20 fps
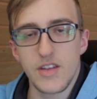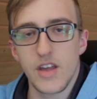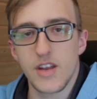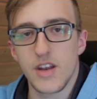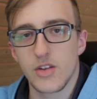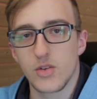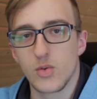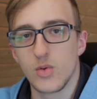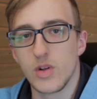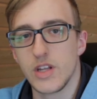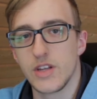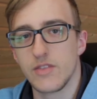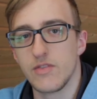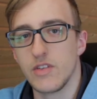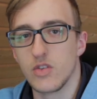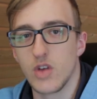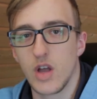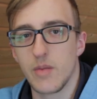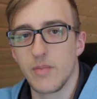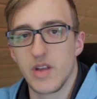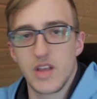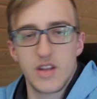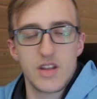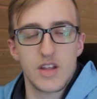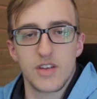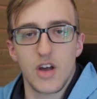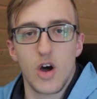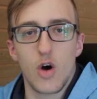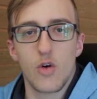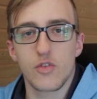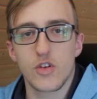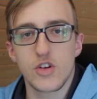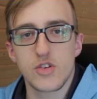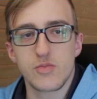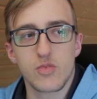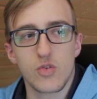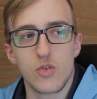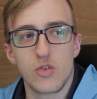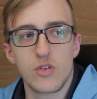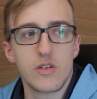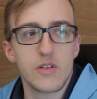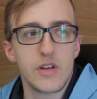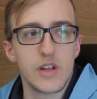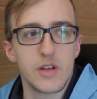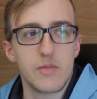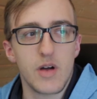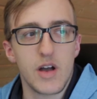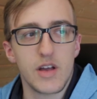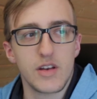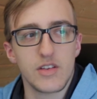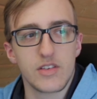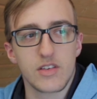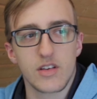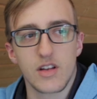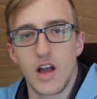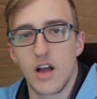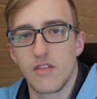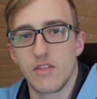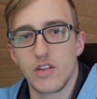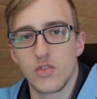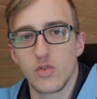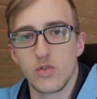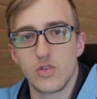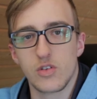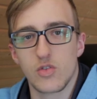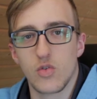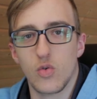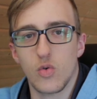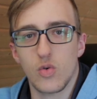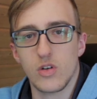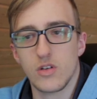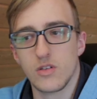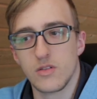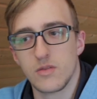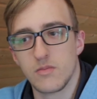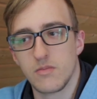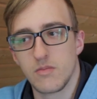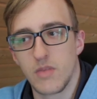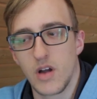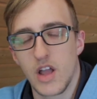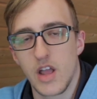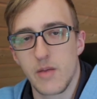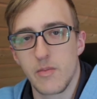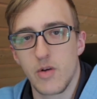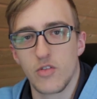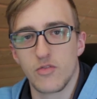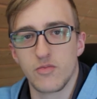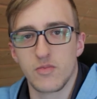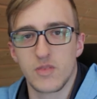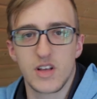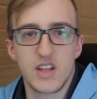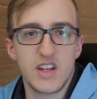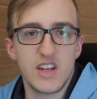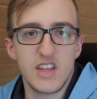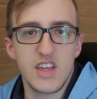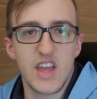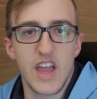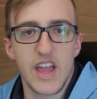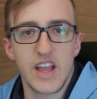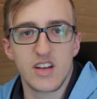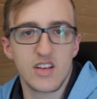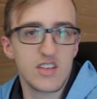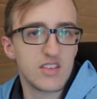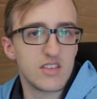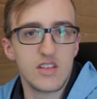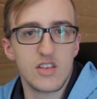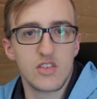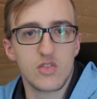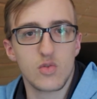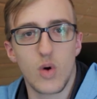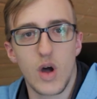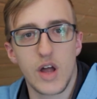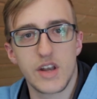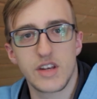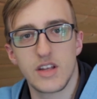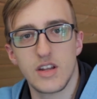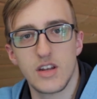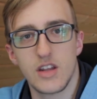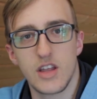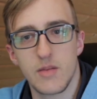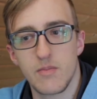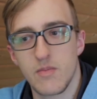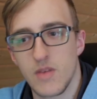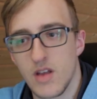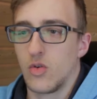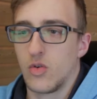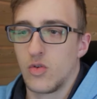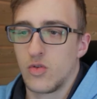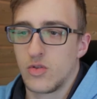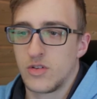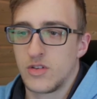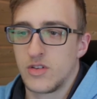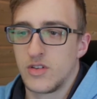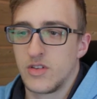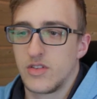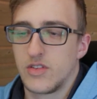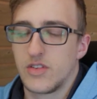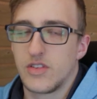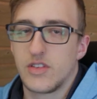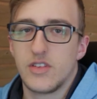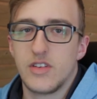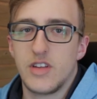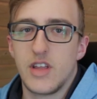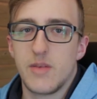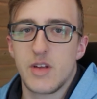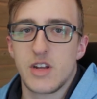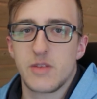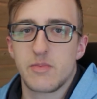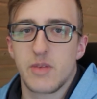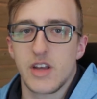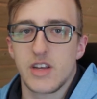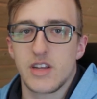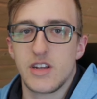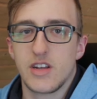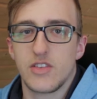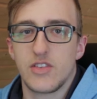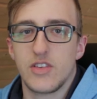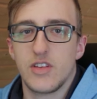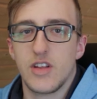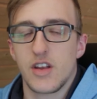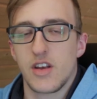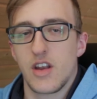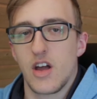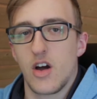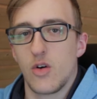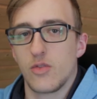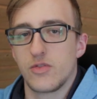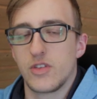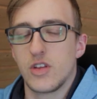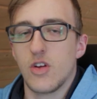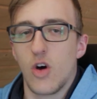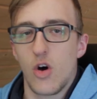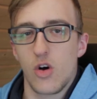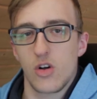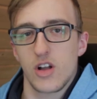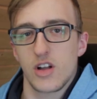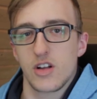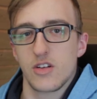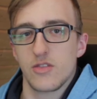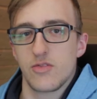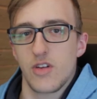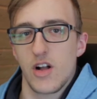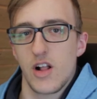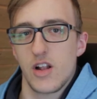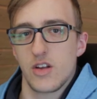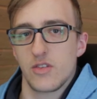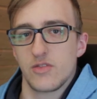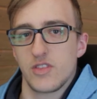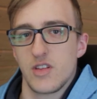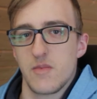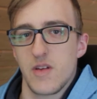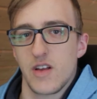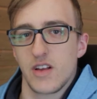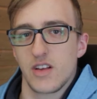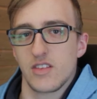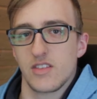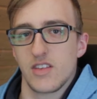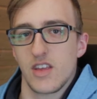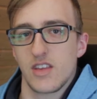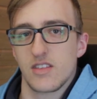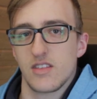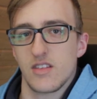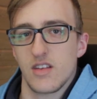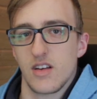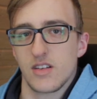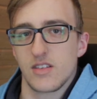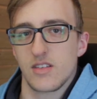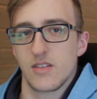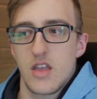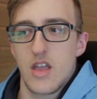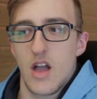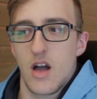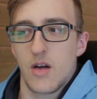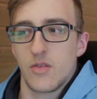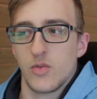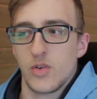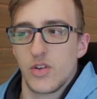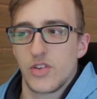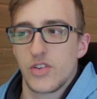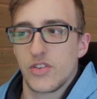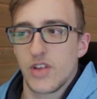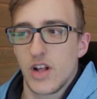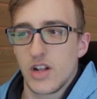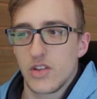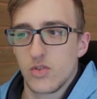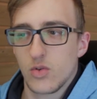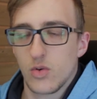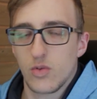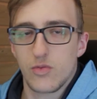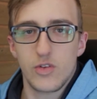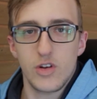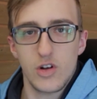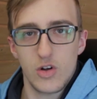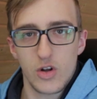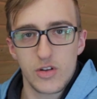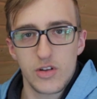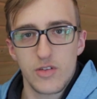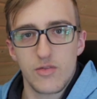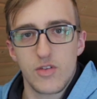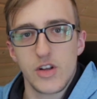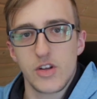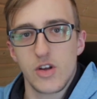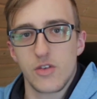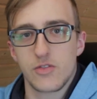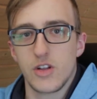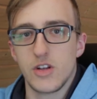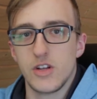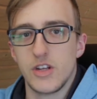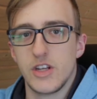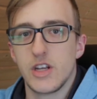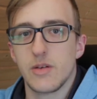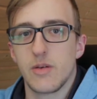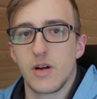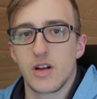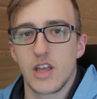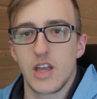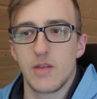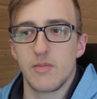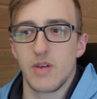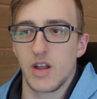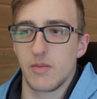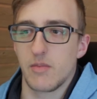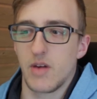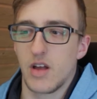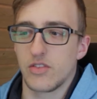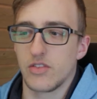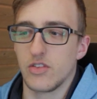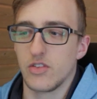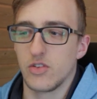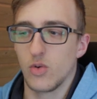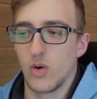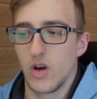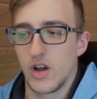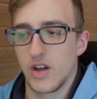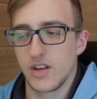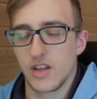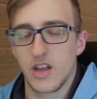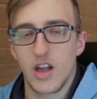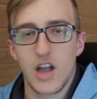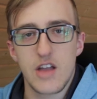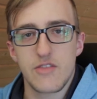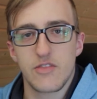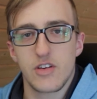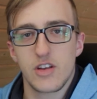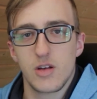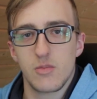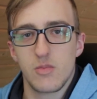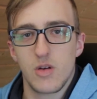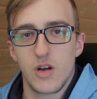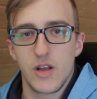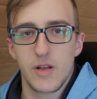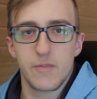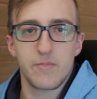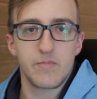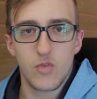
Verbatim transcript: der natürlich wie so ein Behinderter aufgesprungen. Ich meine, ist klar, wenn so eine Kohle bei einem auf dem Knie hängt, ist nicht so angenehm. Und dementsprechend ist sie dann auf den den Hocker gefallen, auf dem er gesessen hat. Ja, nun ist es halt so, für die Leute, die vielleicht öfter in die Shisha gehen, man hat meistens so einen Greifer dabei,